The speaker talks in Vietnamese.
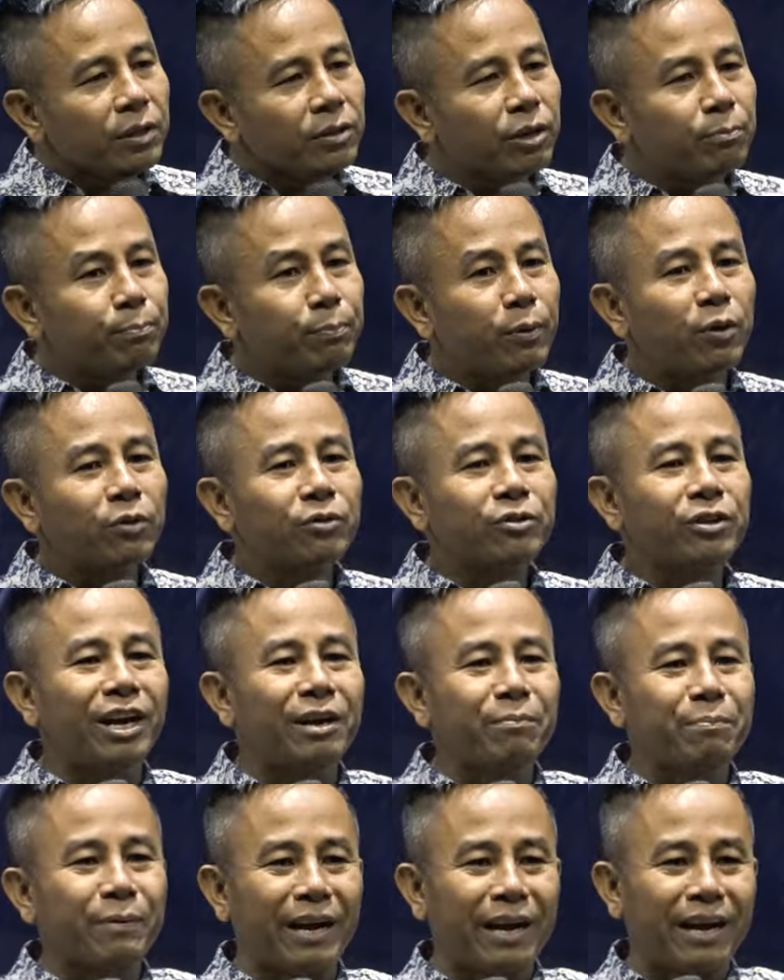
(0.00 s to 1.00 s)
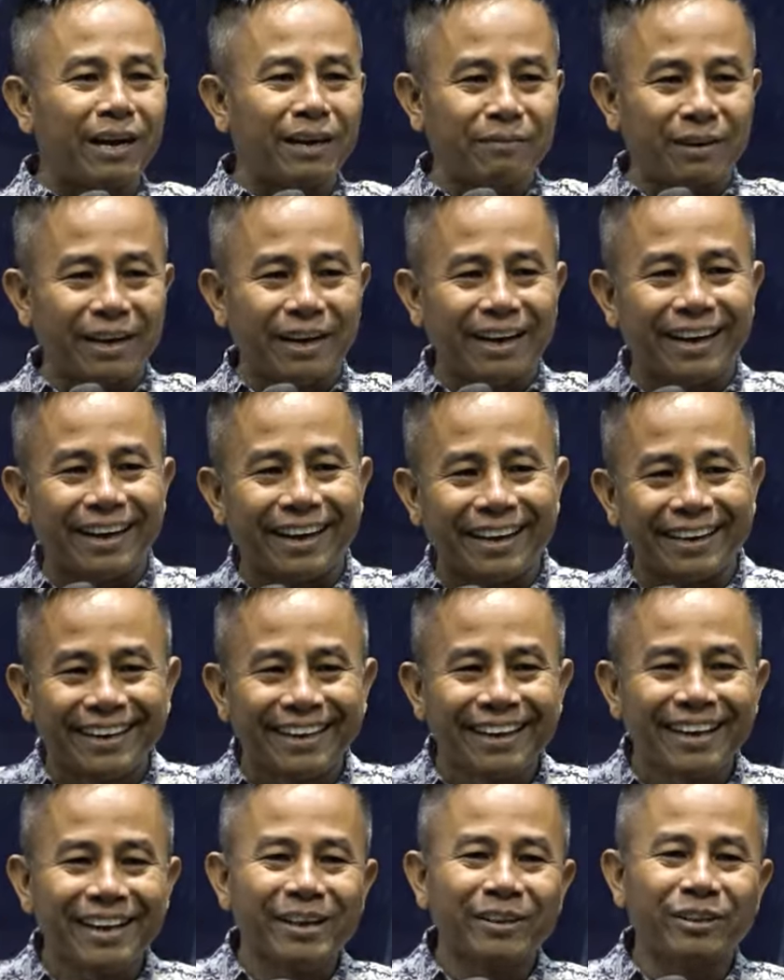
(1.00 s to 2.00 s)
tập prok sai prang và
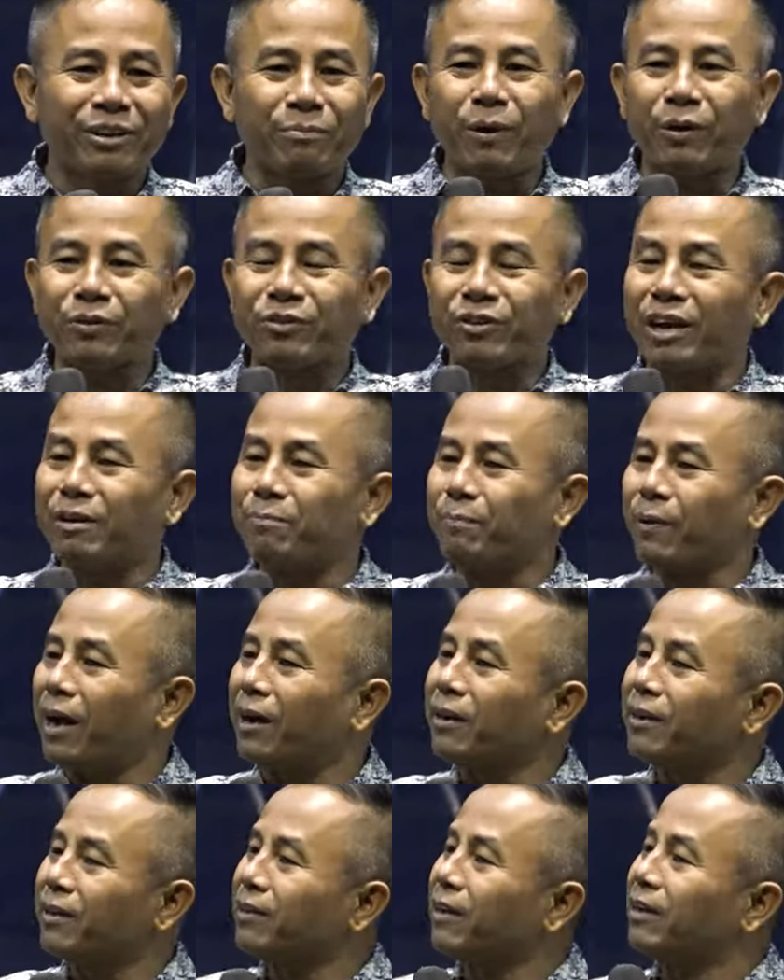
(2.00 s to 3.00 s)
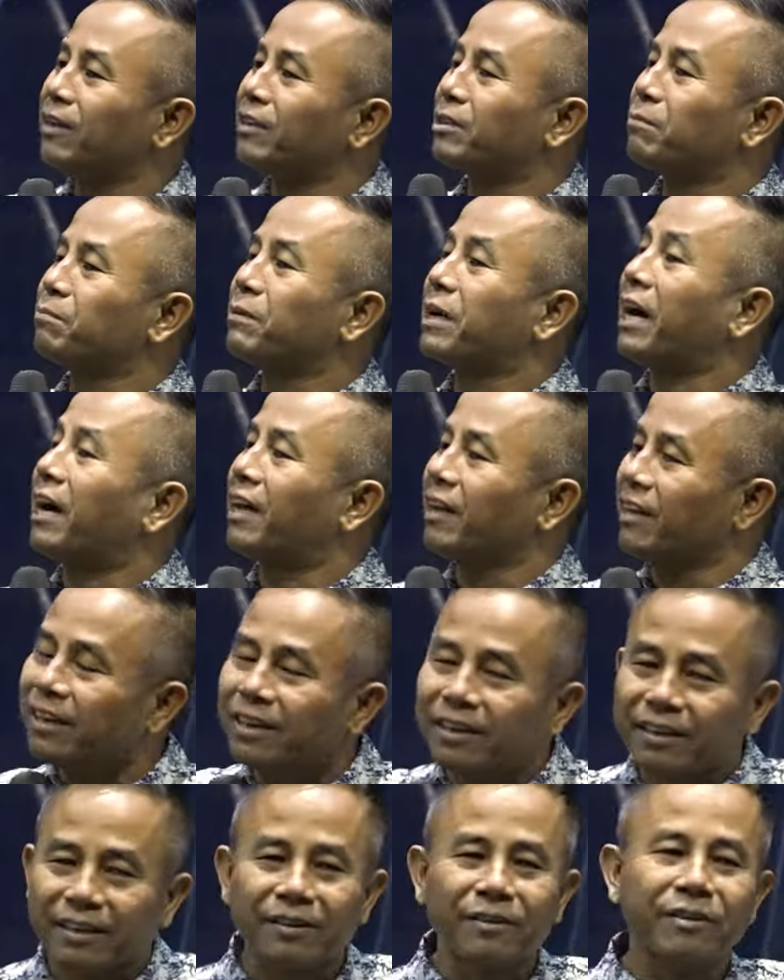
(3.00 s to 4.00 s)
tập prok sai prang cứ nơi chấm ca
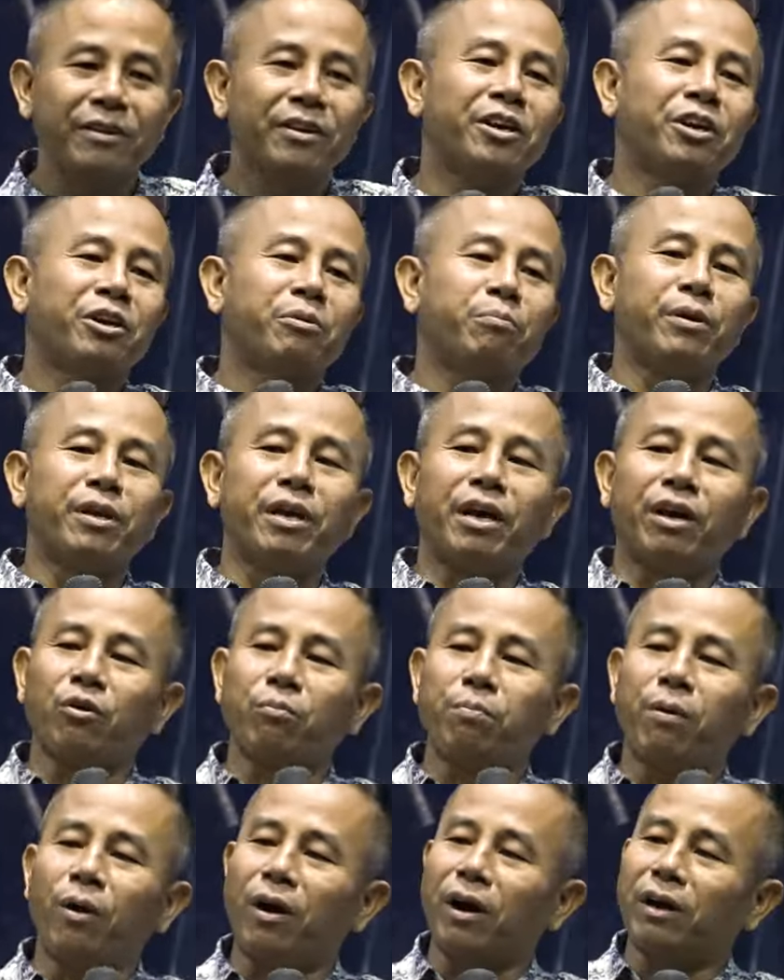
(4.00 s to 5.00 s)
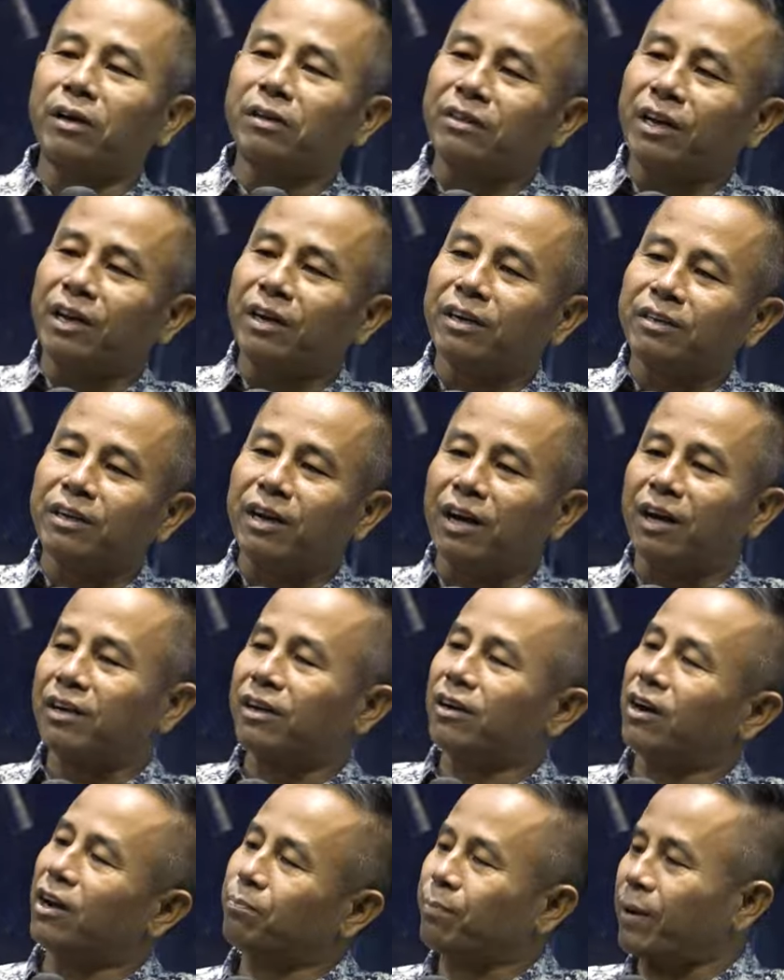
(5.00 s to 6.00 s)
lư vì nè cụ phòn từ đó
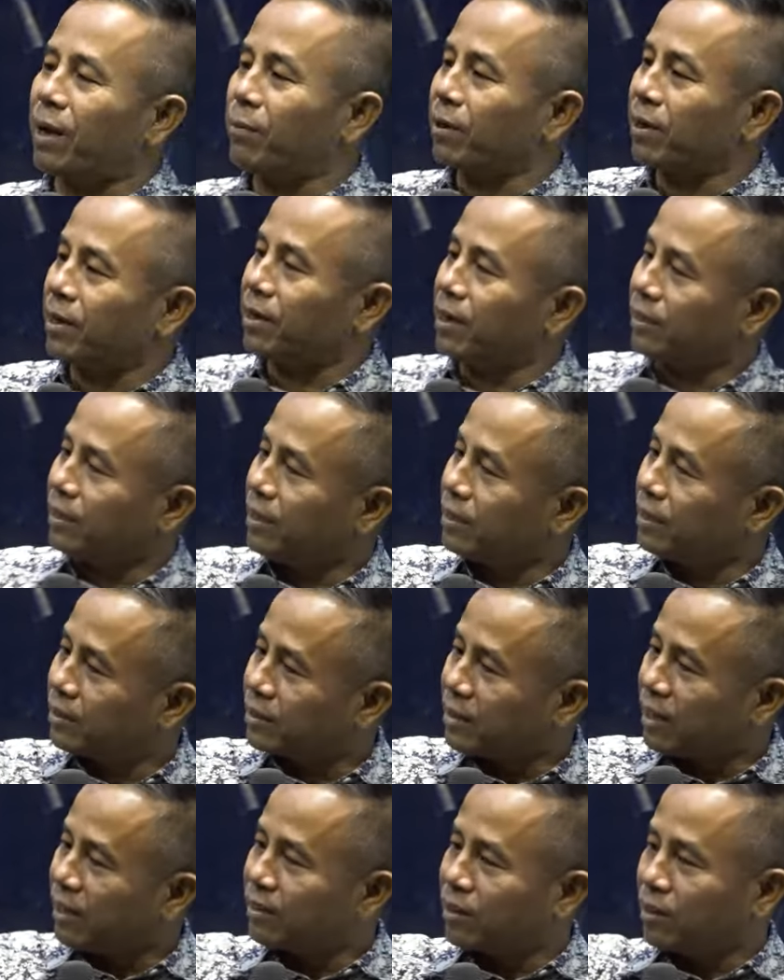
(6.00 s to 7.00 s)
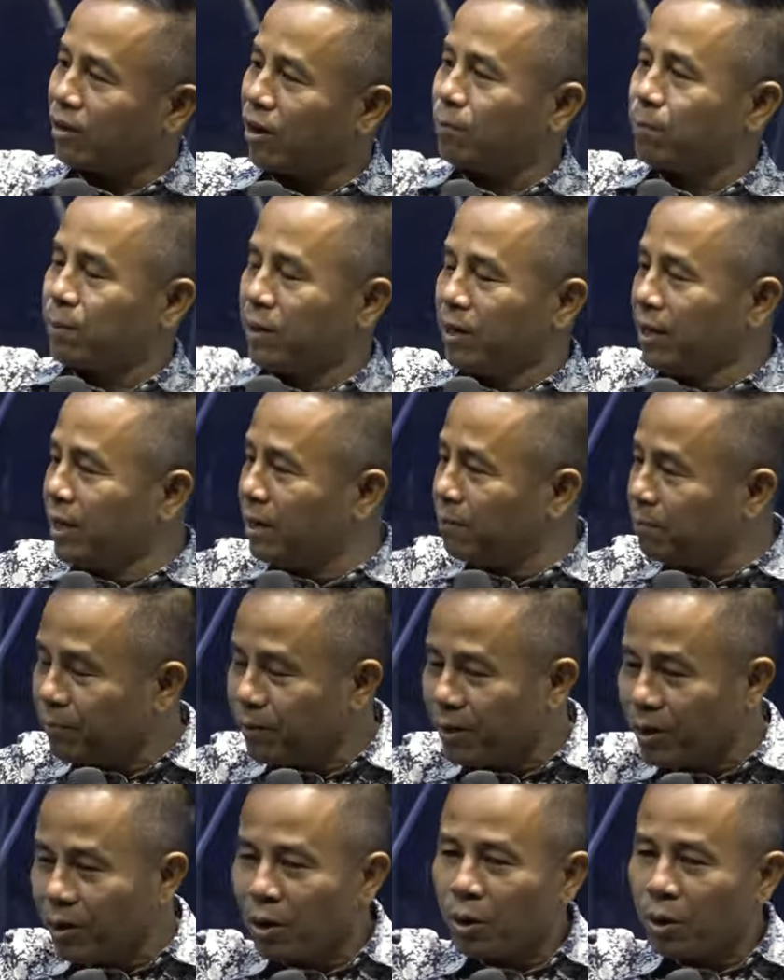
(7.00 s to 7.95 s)
cứ ăn prap ở cái đằng này dừng từ từ đó phím